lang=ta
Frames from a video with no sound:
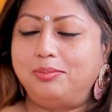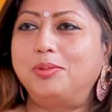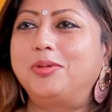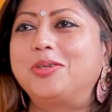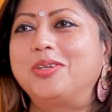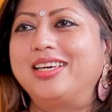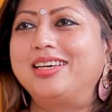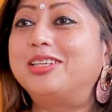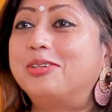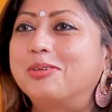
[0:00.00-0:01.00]
இப்போ மட்டும் உனக்கு
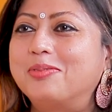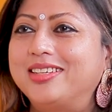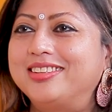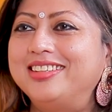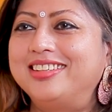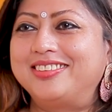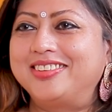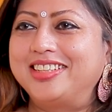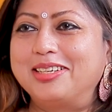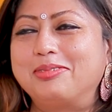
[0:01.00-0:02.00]
ஏன் அந்த டோர் மாறுது
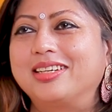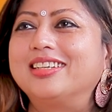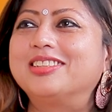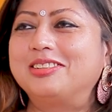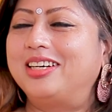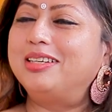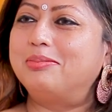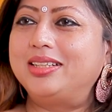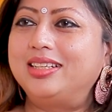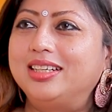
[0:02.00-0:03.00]
அப்படின்னு கேட்பாங்க ஸோ அந்த
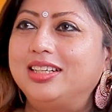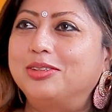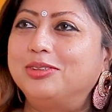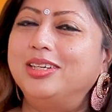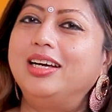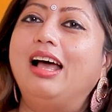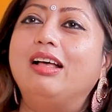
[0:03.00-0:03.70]
மாதிரி தான் இருக்கும்